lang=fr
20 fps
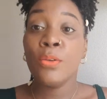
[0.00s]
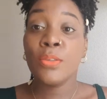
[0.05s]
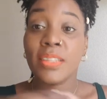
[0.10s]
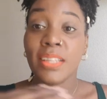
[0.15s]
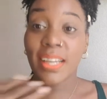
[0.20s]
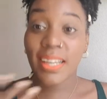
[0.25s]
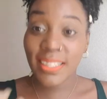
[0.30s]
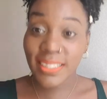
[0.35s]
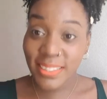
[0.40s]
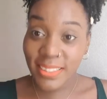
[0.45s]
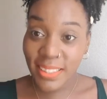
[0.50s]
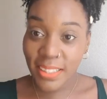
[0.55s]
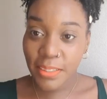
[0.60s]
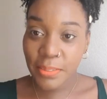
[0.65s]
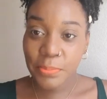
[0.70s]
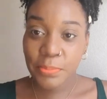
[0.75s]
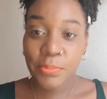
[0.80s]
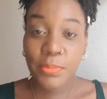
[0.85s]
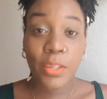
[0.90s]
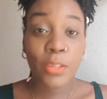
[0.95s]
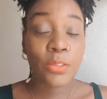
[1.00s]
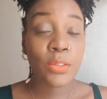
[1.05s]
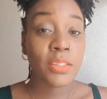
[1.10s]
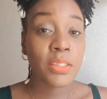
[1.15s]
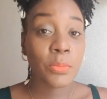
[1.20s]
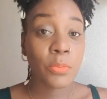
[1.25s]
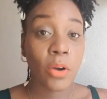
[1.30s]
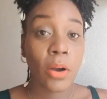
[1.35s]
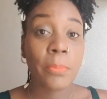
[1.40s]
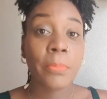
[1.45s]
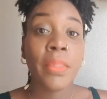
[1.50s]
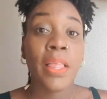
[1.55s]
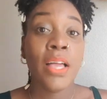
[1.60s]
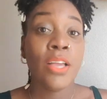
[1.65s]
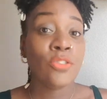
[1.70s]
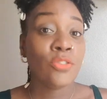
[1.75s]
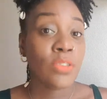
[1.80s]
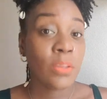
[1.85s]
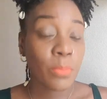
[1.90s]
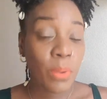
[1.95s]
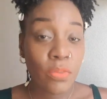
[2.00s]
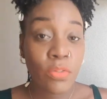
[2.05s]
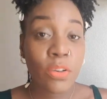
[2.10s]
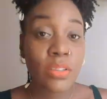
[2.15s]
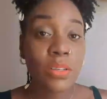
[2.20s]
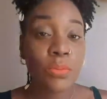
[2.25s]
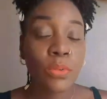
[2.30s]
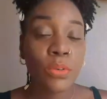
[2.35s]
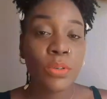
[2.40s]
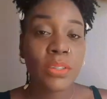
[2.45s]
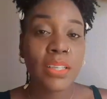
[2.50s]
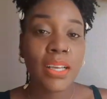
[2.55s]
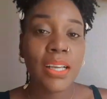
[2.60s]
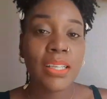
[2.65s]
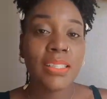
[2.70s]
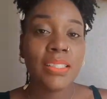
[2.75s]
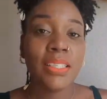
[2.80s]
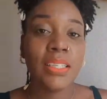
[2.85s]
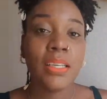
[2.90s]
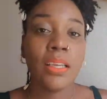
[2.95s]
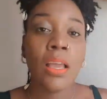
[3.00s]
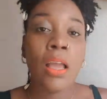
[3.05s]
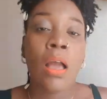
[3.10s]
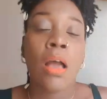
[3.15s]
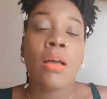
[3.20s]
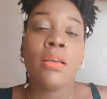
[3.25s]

tracé, excusez-moi, ce n'est pas forcément le tracé,